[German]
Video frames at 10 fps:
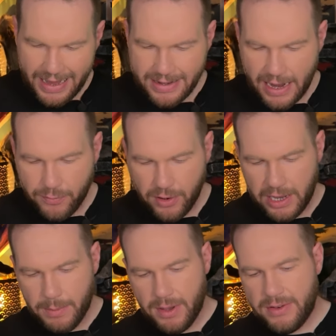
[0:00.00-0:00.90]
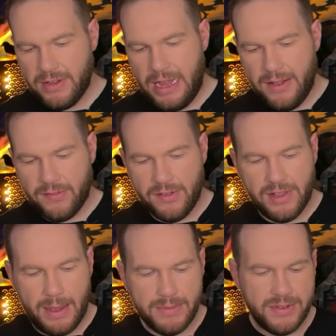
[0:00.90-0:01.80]
Davon gibt es
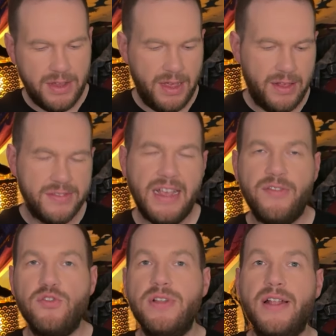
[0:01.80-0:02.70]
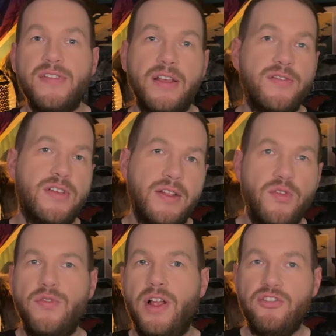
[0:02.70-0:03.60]
insgesamt äh,
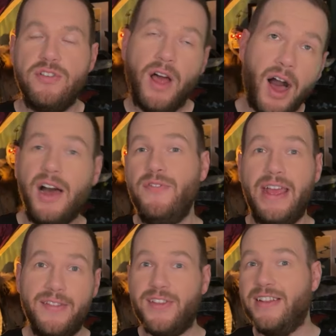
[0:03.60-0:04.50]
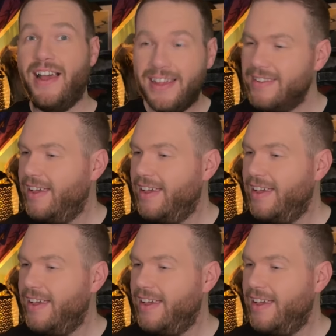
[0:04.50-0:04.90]
666 Flaschen, oh, wer hätte es gedacht,